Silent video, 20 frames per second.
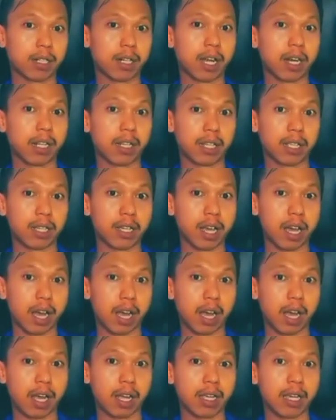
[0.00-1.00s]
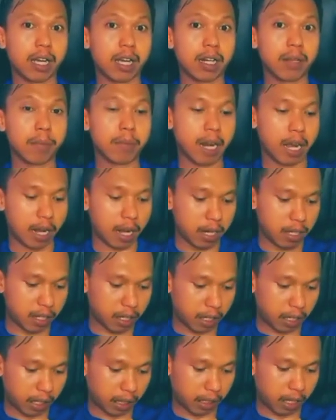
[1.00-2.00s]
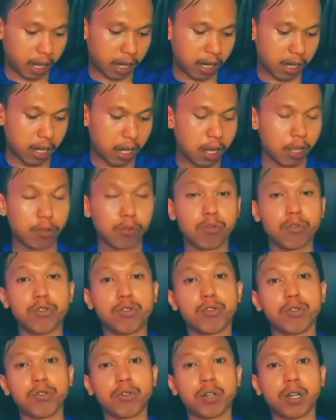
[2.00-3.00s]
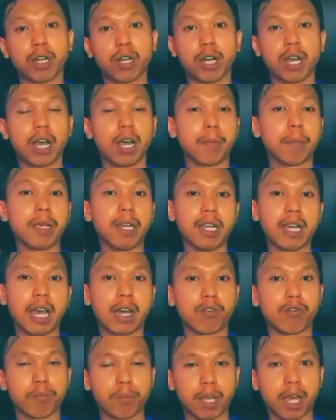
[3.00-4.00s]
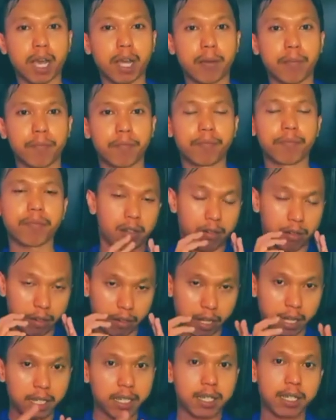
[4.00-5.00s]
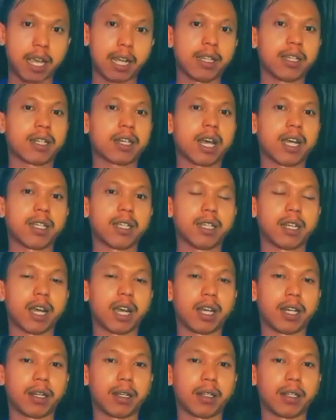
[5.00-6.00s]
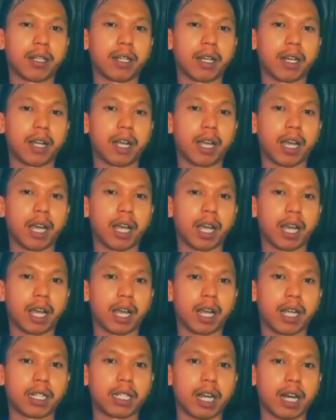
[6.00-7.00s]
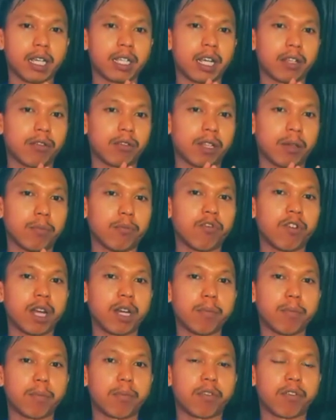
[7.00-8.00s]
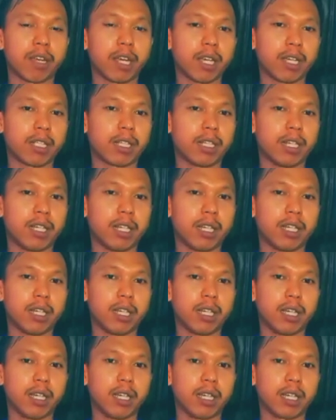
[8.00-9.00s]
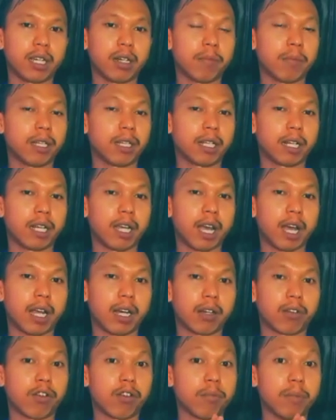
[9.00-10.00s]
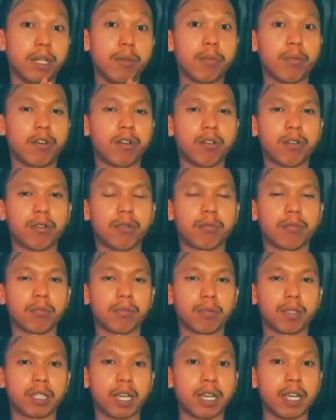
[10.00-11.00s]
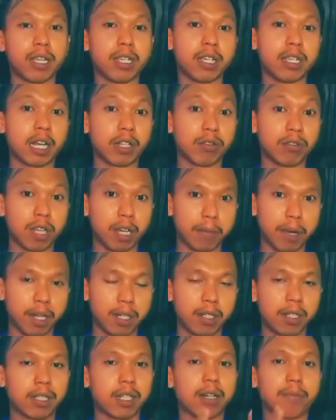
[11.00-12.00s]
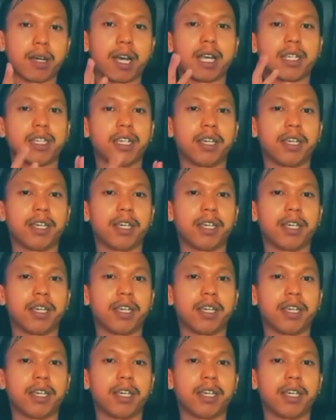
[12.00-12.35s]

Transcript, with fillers: dari tiga yang dimenangkan sekitar 7 miliar rupiah. Oke, sekian terkait dengan salah satu temuan proyek di Kementerian Kominfo. Saya Jajang Nurjaman, terima